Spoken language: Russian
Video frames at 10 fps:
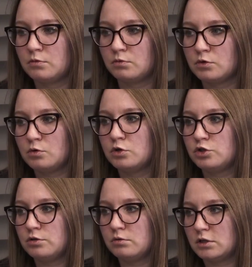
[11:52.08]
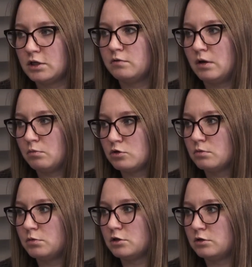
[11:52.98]
очень, за это время
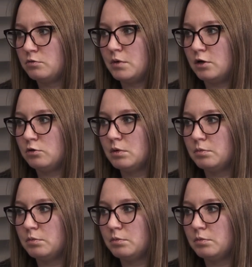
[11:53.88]
можно было с двумя людьми